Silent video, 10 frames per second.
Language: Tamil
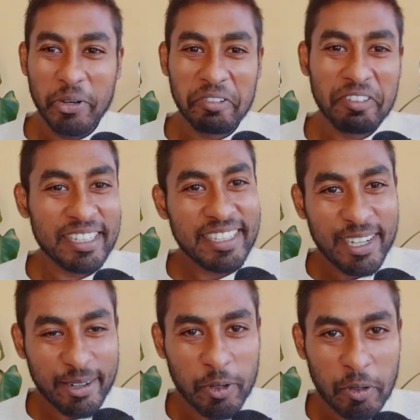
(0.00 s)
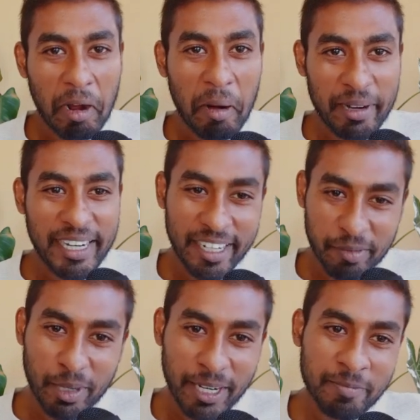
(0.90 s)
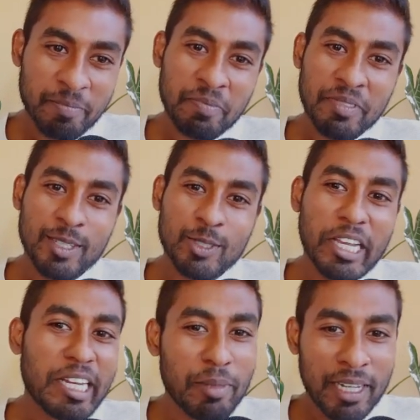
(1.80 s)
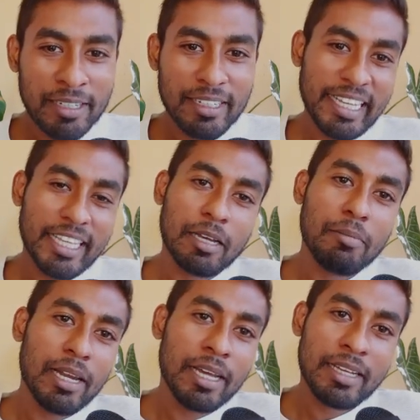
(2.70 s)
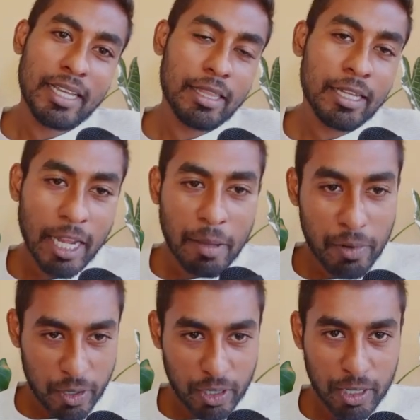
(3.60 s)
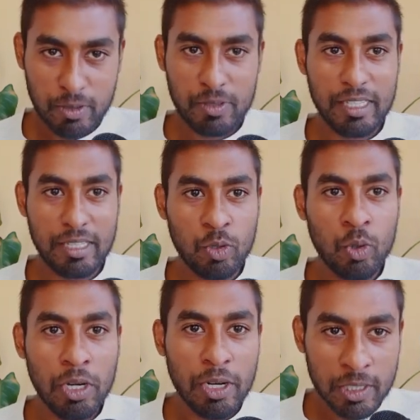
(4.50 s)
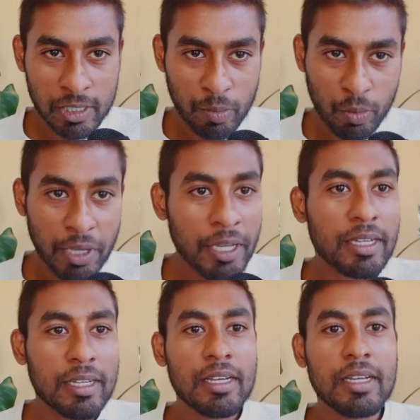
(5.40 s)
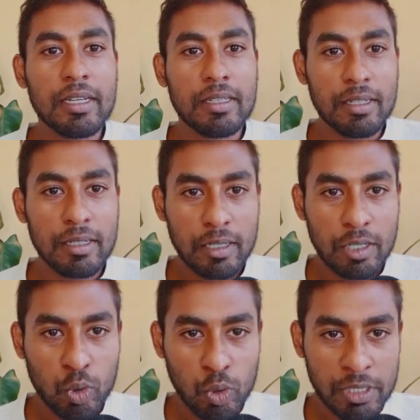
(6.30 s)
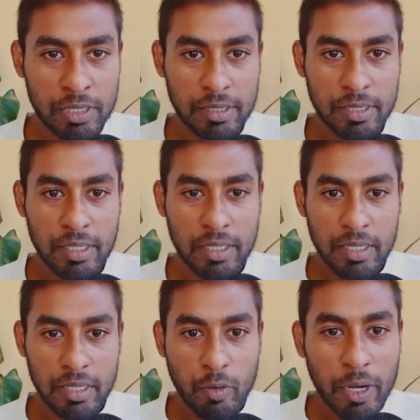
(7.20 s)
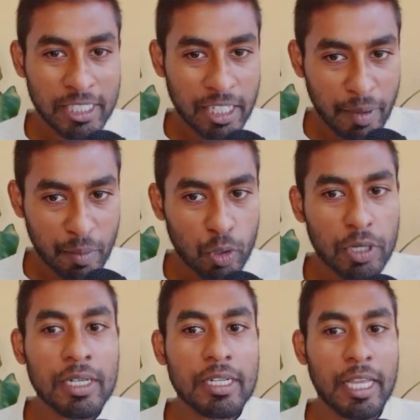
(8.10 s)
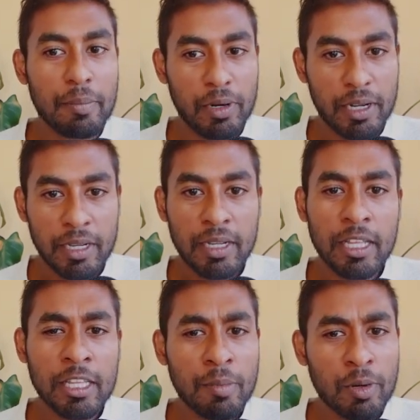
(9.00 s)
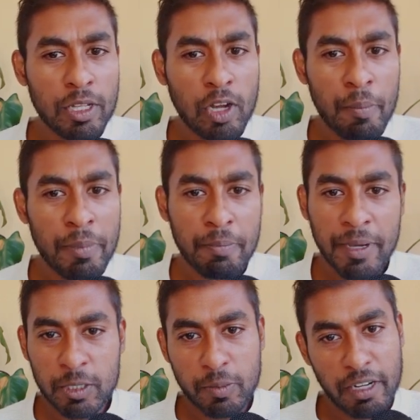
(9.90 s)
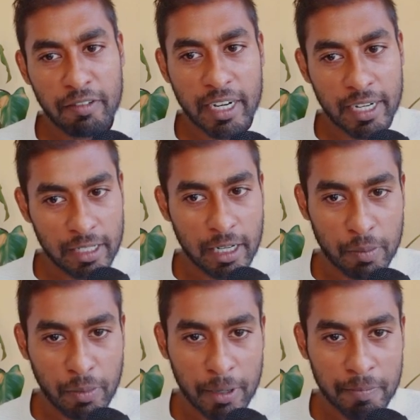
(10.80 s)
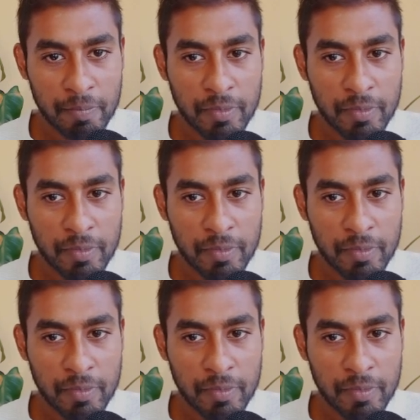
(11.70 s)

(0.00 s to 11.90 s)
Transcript: ஒரு விருந்தாக இருக்கும் அப்படின்னு நம்புகிறேன் ஸோ இனிமேல் நீங்கள் தமிழில் எதை டைப் பண்ணுனாலும் இந்த கூகுள் டாக்ஸில் போய் இந்த டூல்ஸ் வாய்ஸ் டைப்பிங் போட்டு டைப் பண்ணுங்கள் அதுக்கப்புறம் அதை காப்பி பேஸ்ட் பண்ணி வேறு இடத்துல அனுப்பலாம்